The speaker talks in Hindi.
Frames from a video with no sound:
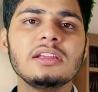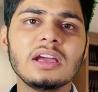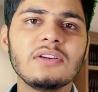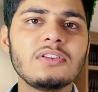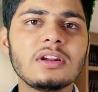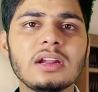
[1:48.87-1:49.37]

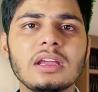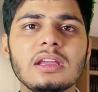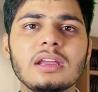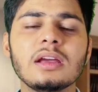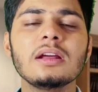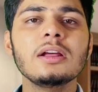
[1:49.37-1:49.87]
या फिर
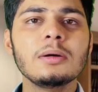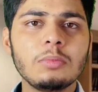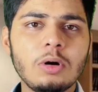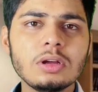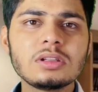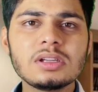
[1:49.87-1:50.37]
नहीं है
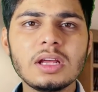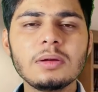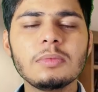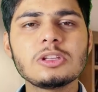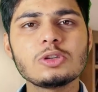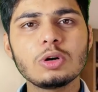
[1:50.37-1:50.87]
बहुत सारे
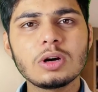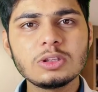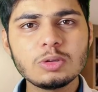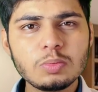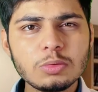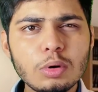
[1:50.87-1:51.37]
बच्चों का
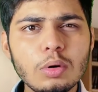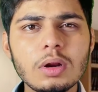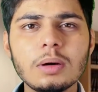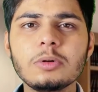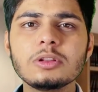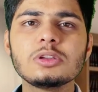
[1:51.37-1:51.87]
जो
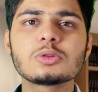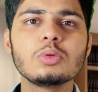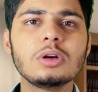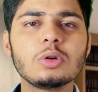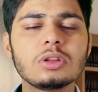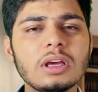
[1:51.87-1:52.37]
थोड़ा बहुत
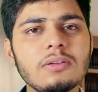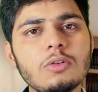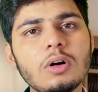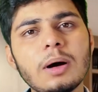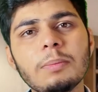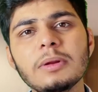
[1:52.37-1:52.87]
स्क्विंट होता है वो
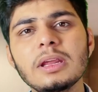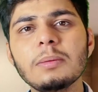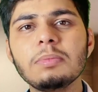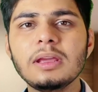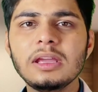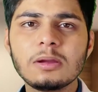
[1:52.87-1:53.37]
अपने
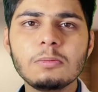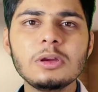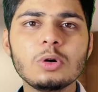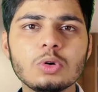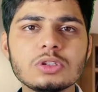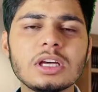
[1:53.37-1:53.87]
आप ठीक भी
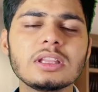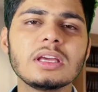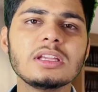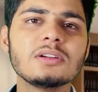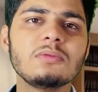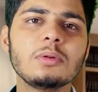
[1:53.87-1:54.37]
हो जाता
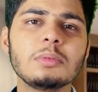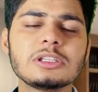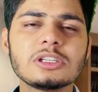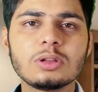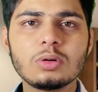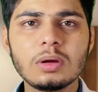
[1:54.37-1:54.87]
है जब वो
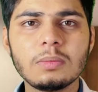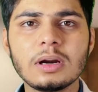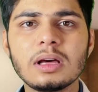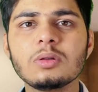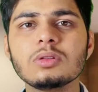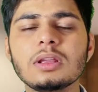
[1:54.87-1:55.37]
बच्चा थोड़ा
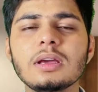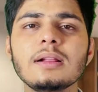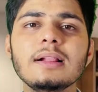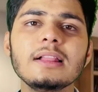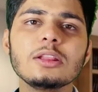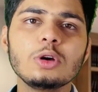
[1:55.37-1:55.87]
बड़ा होता है
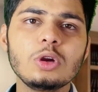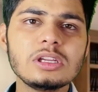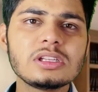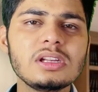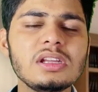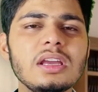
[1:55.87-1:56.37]
तो
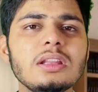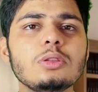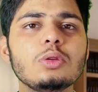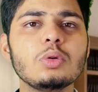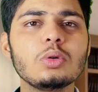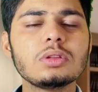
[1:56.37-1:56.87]
इसलिए
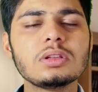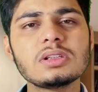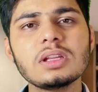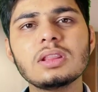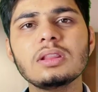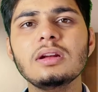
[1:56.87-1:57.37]
दो
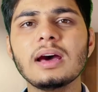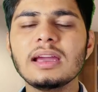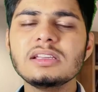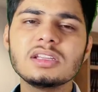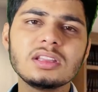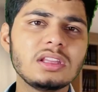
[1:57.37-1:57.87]
से
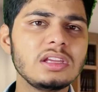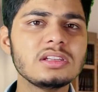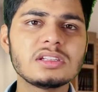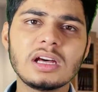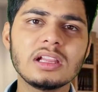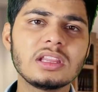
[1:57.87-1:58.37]
ढाई से तीन
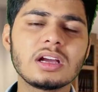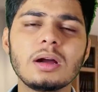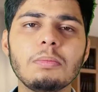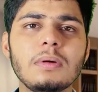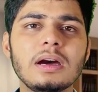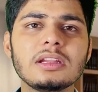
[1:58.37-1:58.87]
साल तक
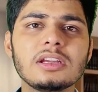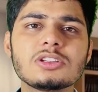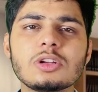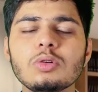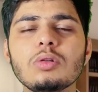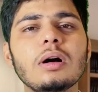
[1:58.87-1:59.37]
आप मान के
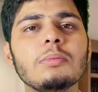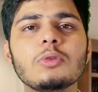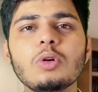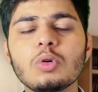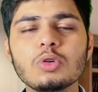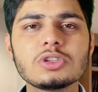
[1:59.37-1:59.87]
चलो
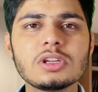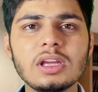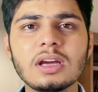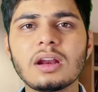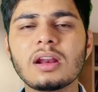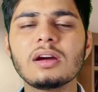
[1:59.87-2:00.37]
हमको कुछ
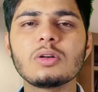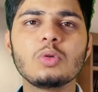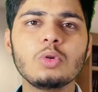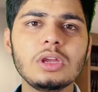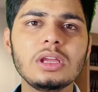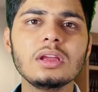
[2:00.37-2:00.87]
नहीं करना
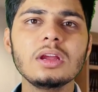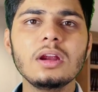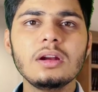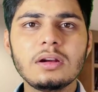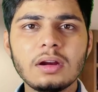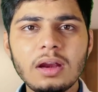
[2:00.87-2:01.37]
कोई
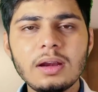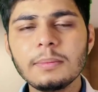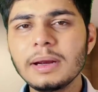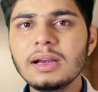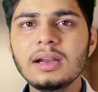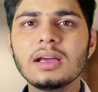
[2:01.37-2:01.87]

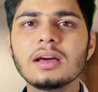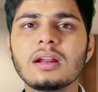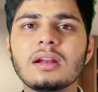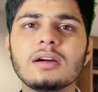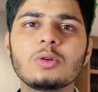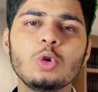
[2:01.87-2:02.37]
ट्रीटमेंट नहीं
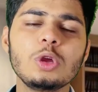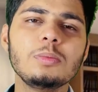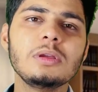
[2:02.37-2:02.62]
करना कोई